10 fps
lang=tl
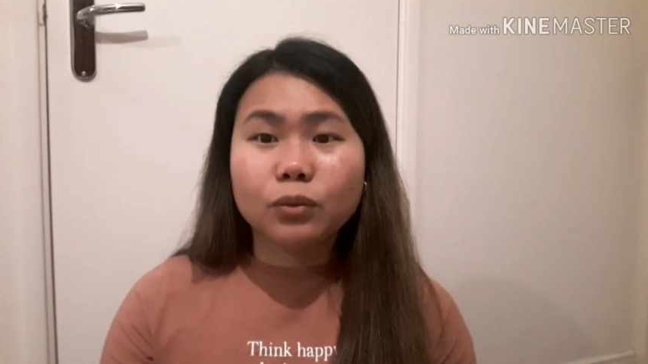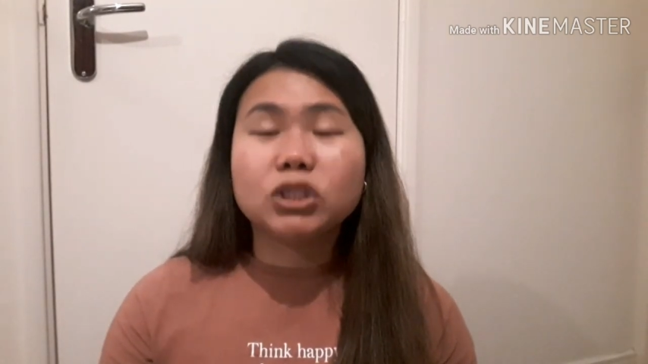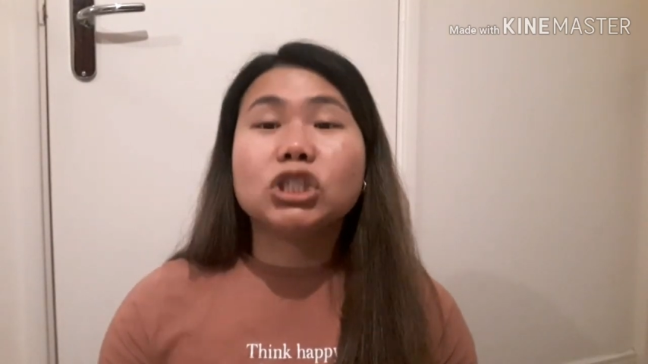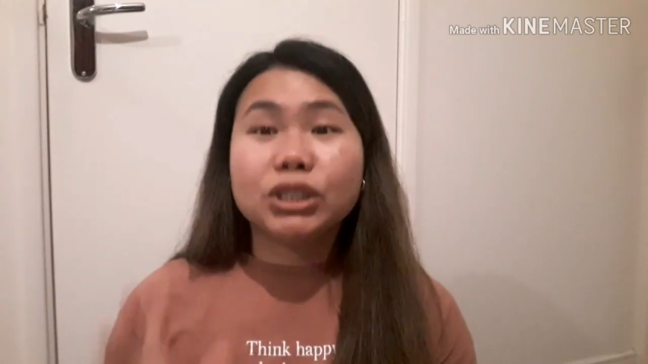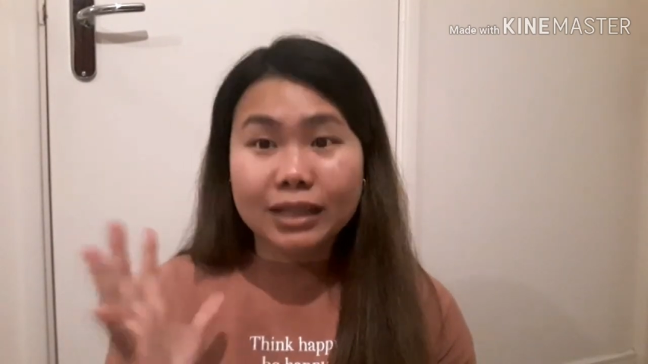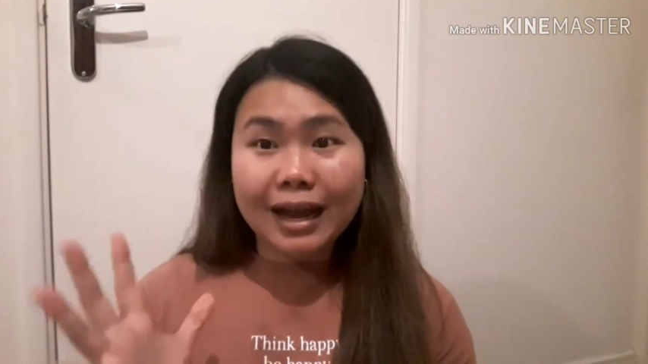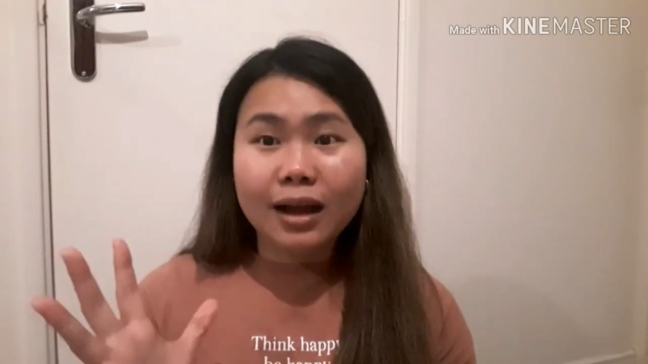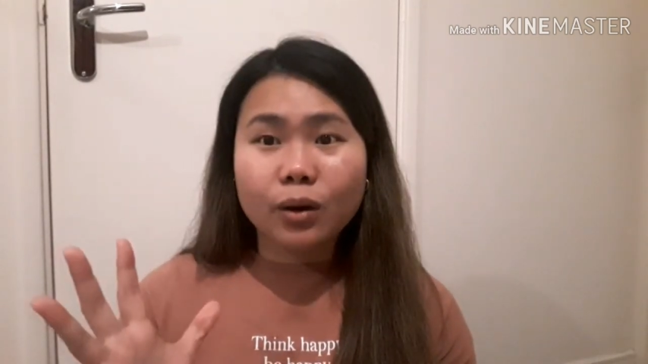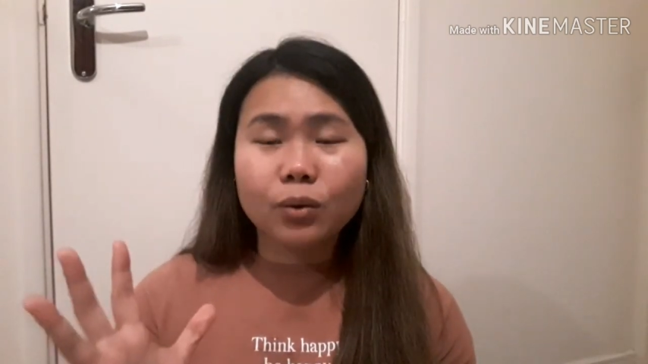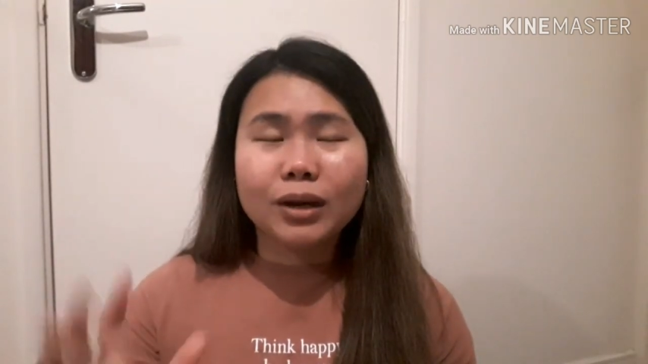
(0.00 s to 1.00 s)
which is
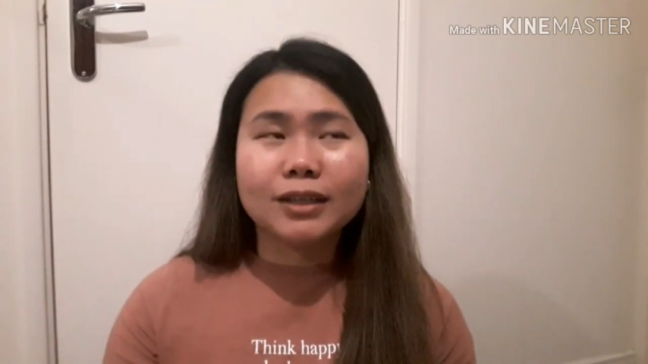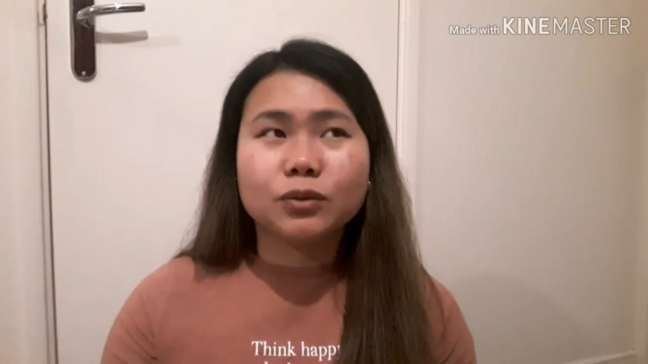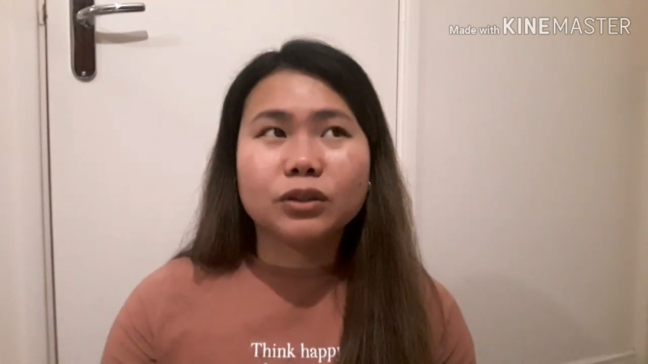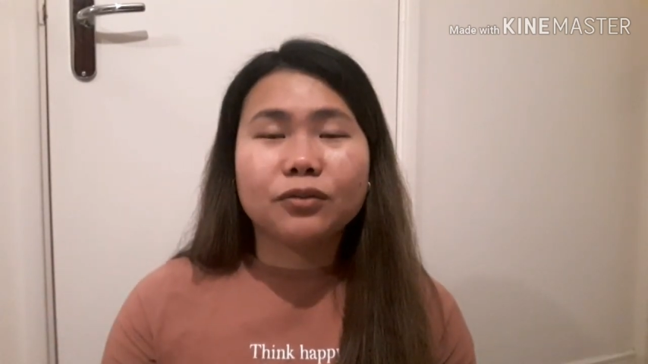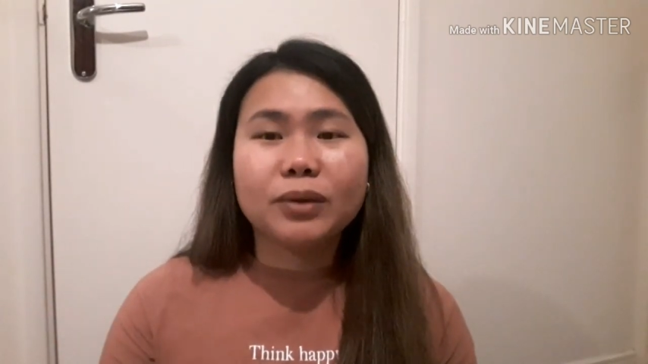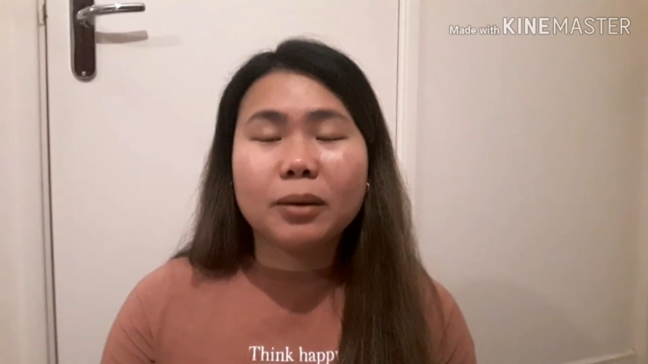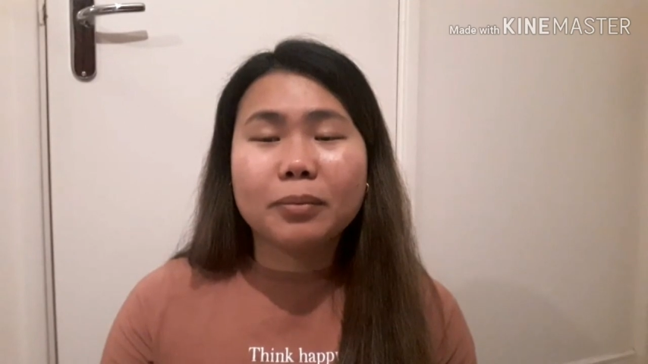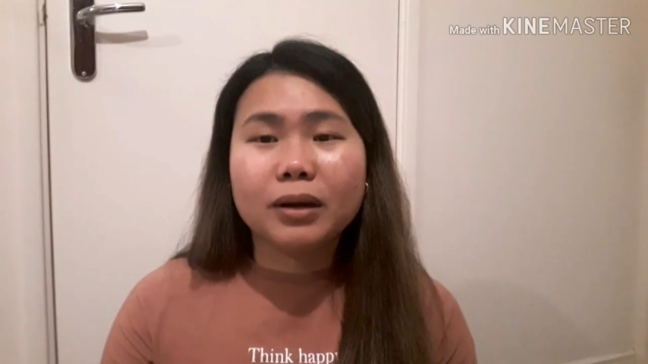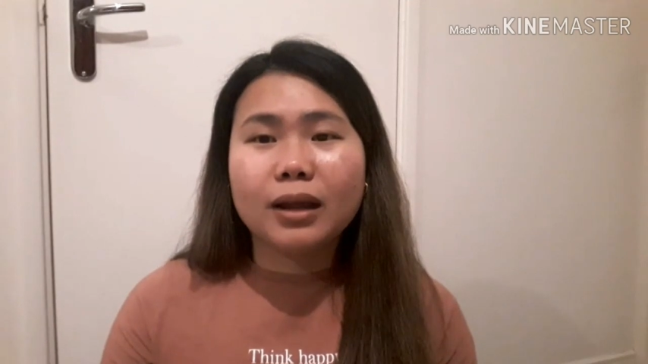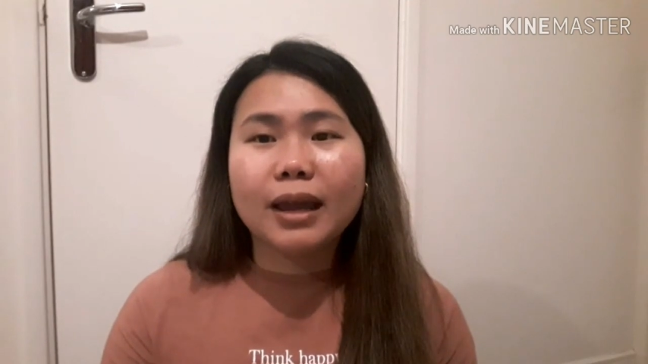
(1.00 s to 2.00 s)
now, last week of
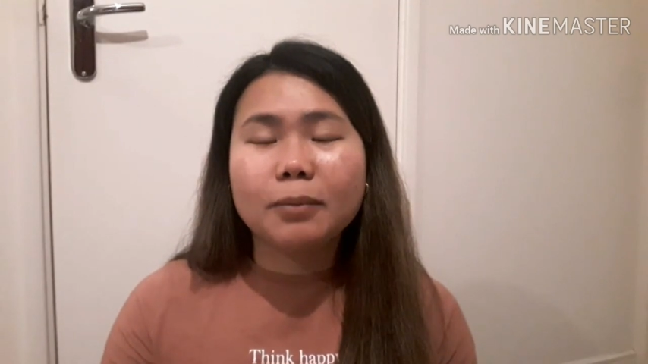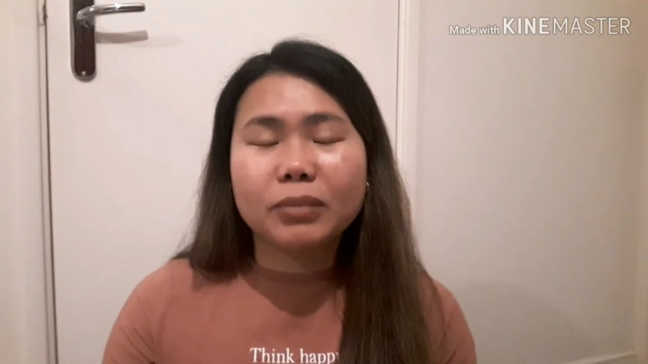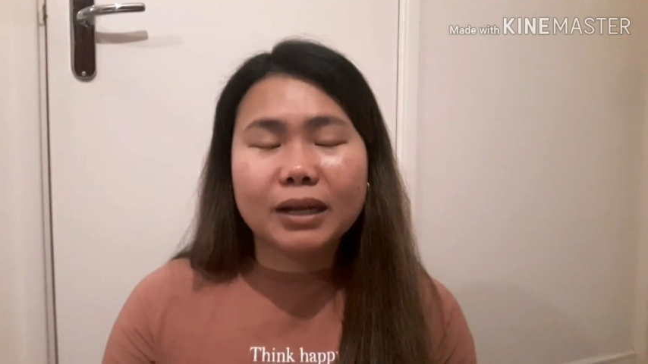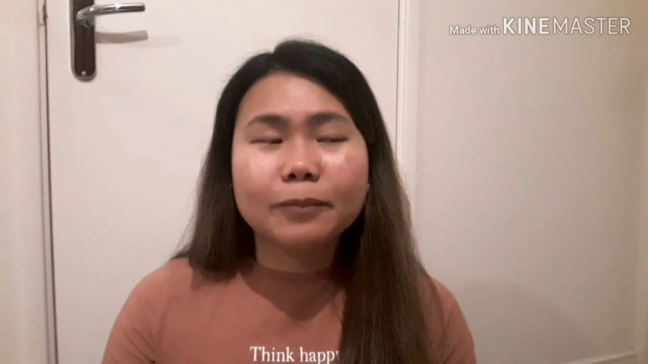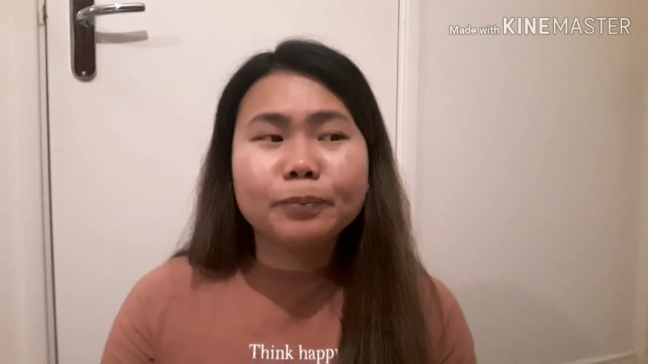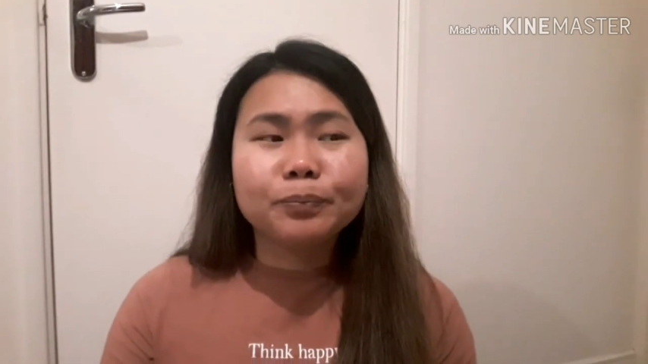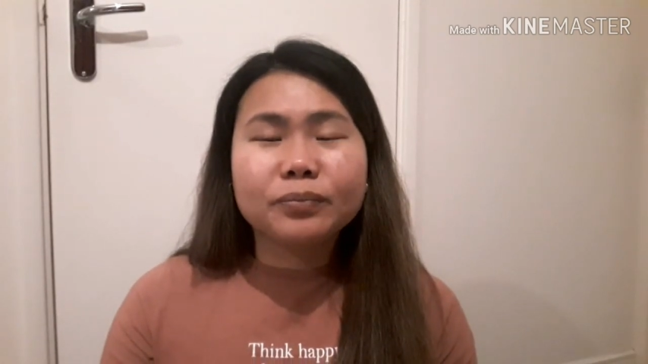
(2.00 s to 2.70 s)
April,